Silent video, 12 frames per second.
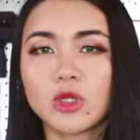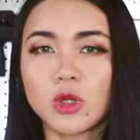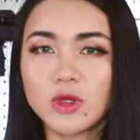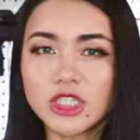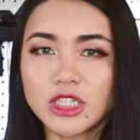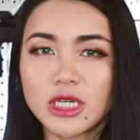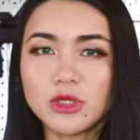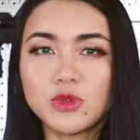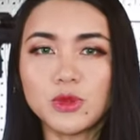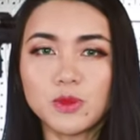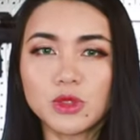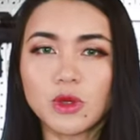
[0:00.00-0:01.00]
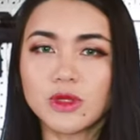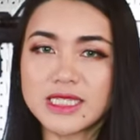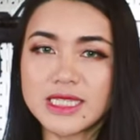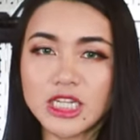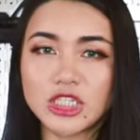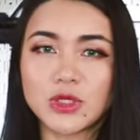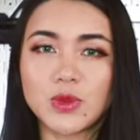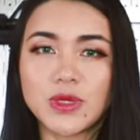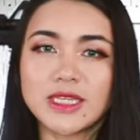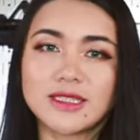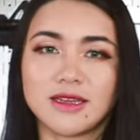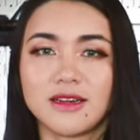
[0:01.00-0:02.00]
同时，根据不同的赛事
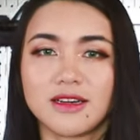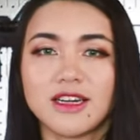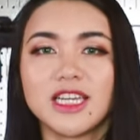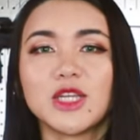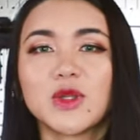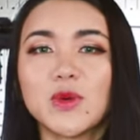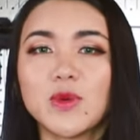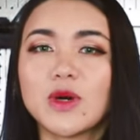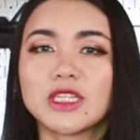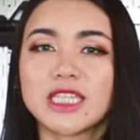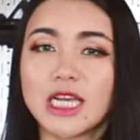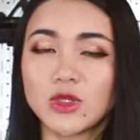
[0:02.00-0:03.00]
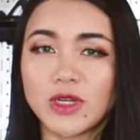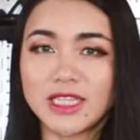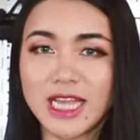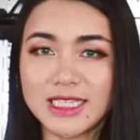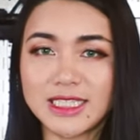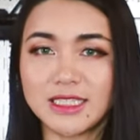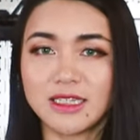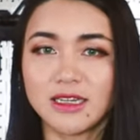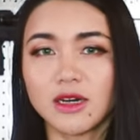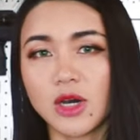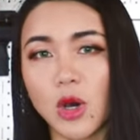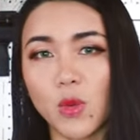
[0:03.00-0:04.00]
规则，可以通过拆装弹井
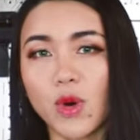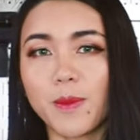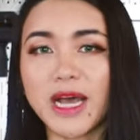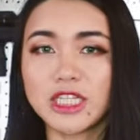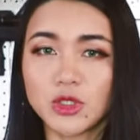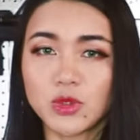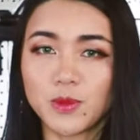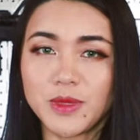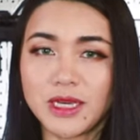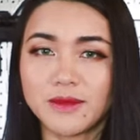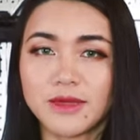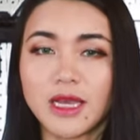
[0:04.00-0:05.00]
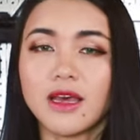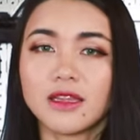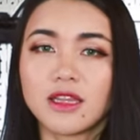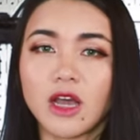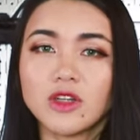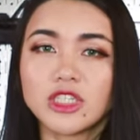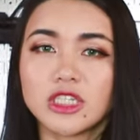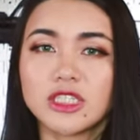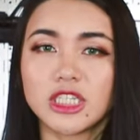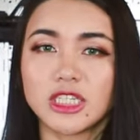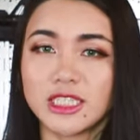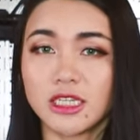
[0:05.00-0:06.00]
和握把增重片调整
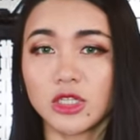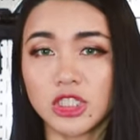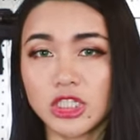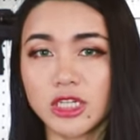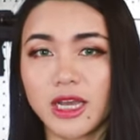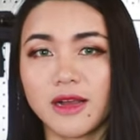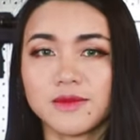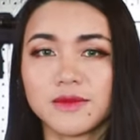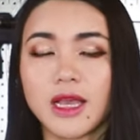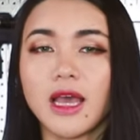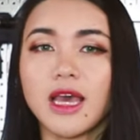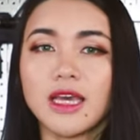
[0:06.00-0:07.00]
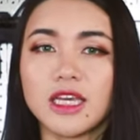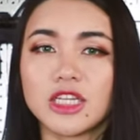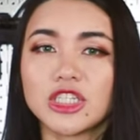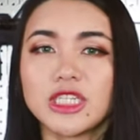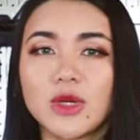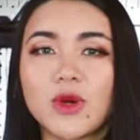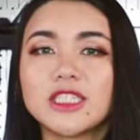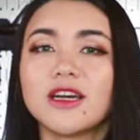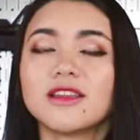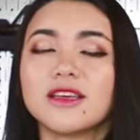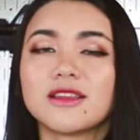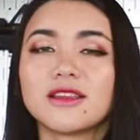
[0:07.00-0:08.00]
整枪的质量，也是这款
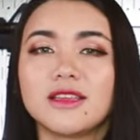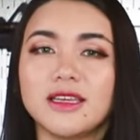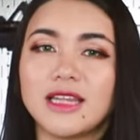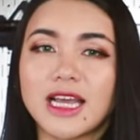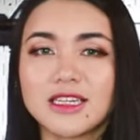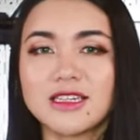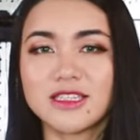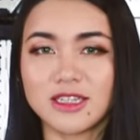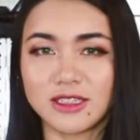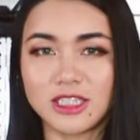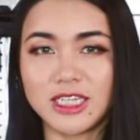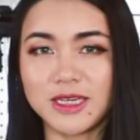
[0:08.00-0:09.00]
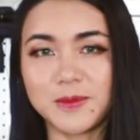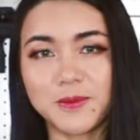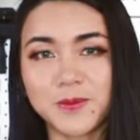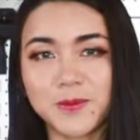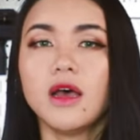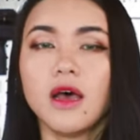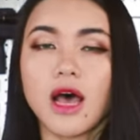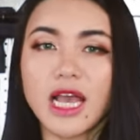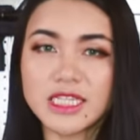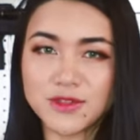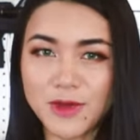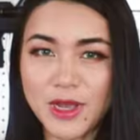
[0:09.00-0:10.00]
枪的一大特色之一。
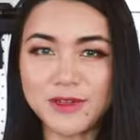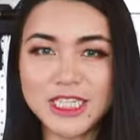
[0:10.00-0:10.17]
X5